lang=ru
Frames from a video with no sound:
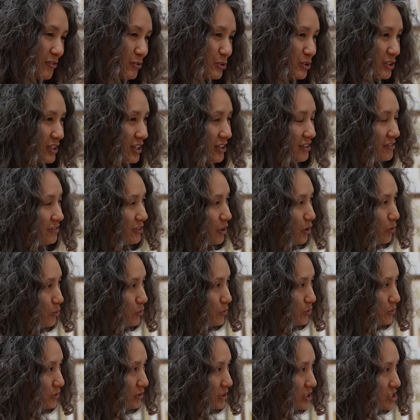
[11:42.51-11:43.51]
Вот я
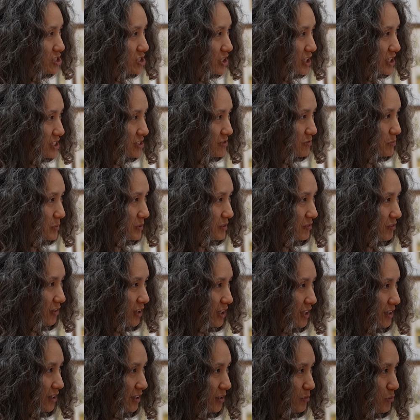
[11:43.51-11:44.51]
говорю, нашлась в
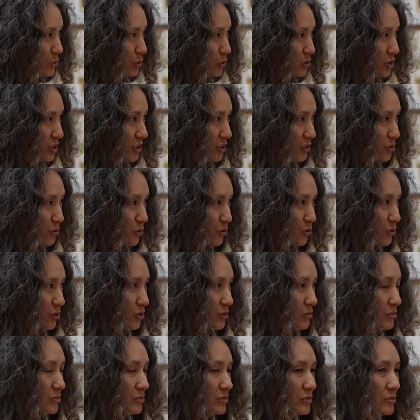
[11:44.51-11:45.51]
подвале работа,
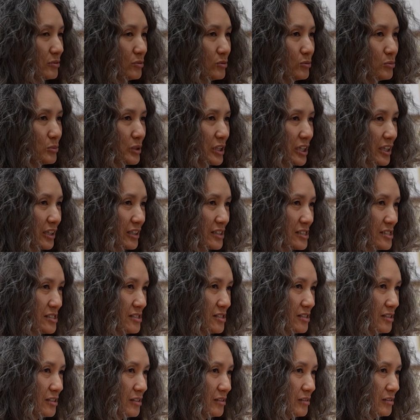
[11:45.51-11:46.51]
которая у моих
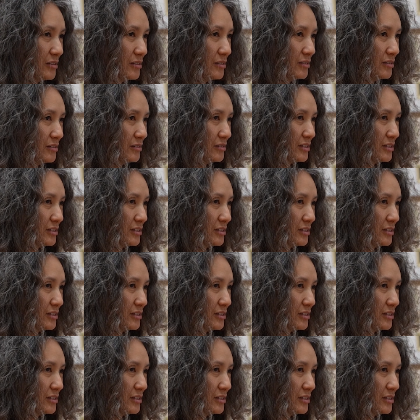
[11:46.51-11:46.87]
родителей.